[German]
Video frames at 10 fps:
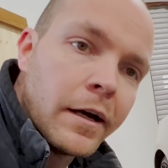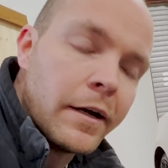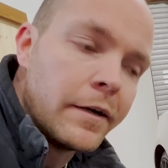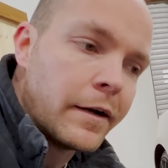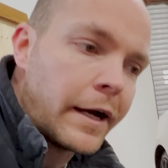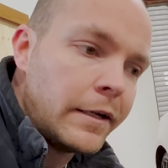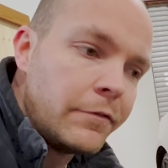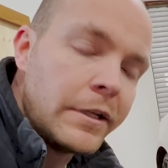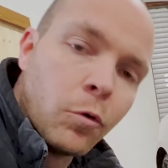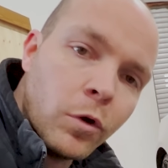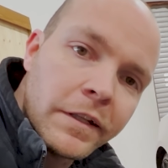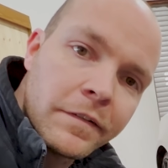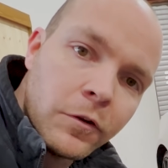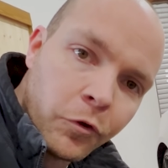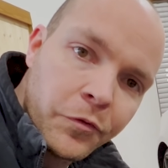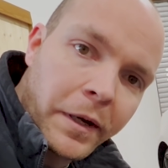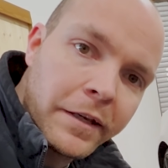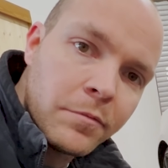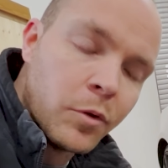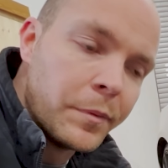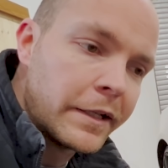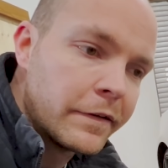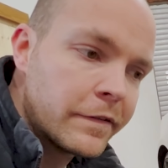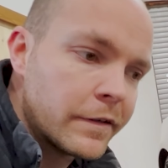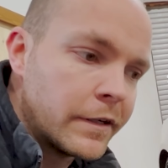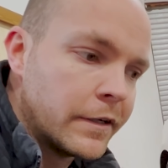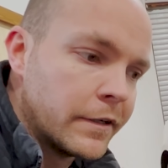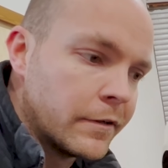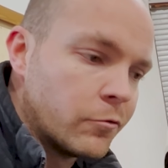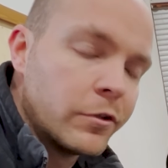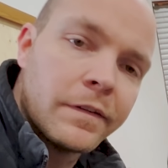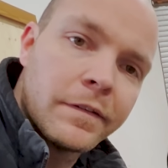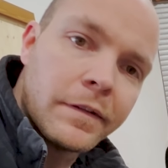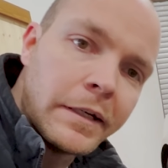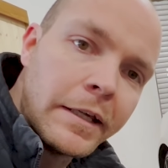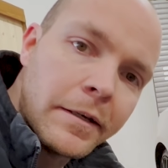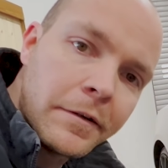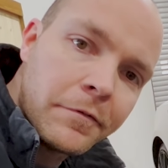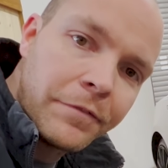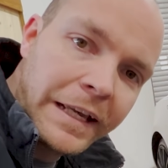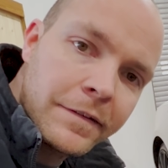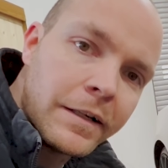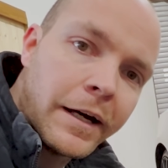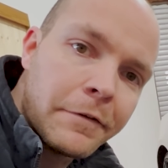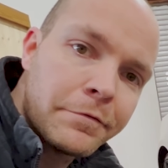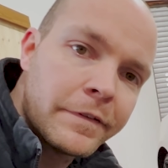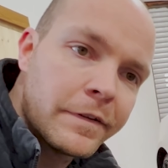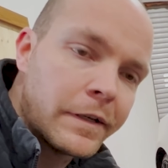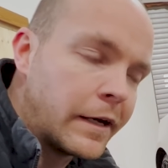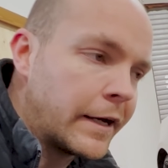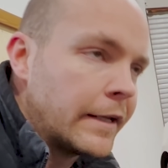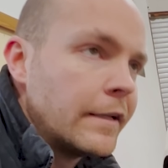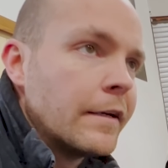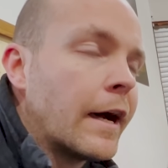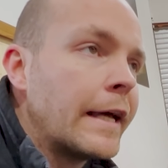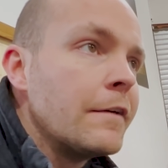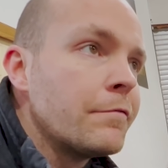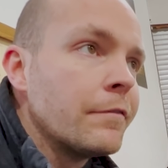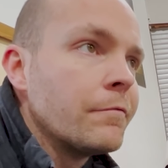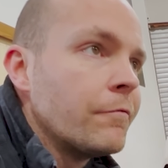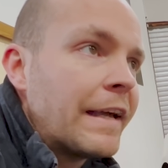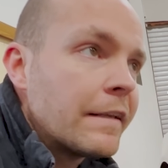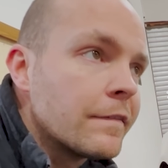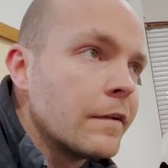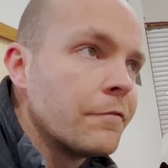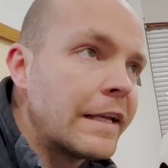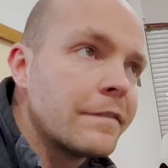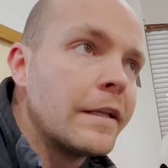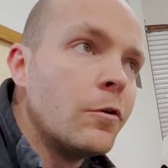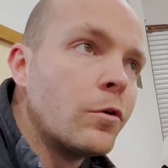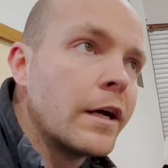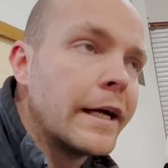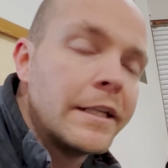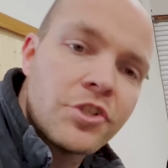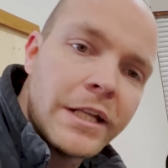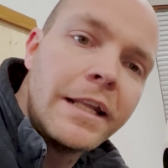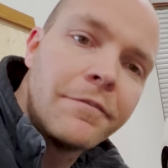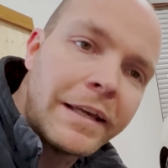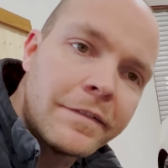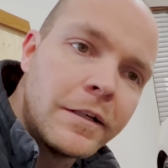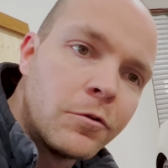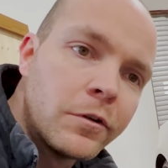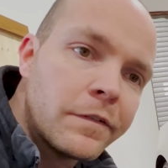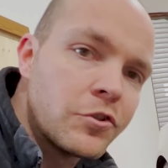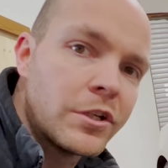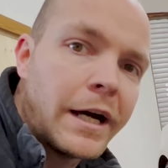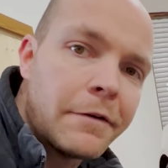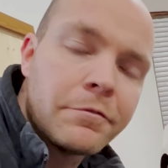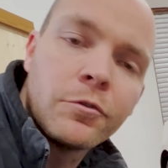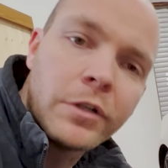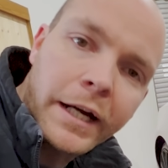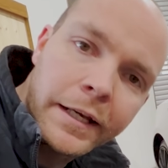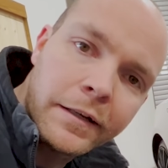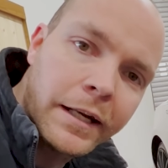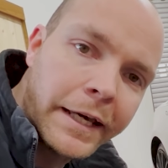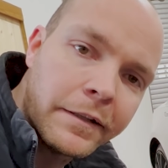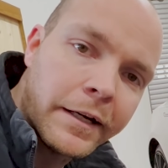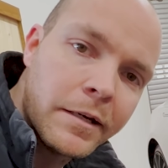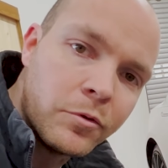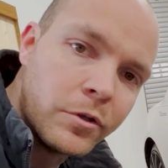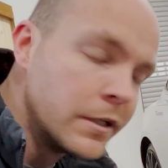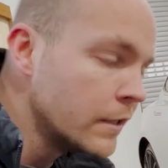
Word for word: äh, ein wiederholtes Losbrechmoment äh, und eine wechselhaft, äh, eine, eine Wechsel, Wechselung, eine schnelle Wechselung zwischen Haft und Gleitreibung.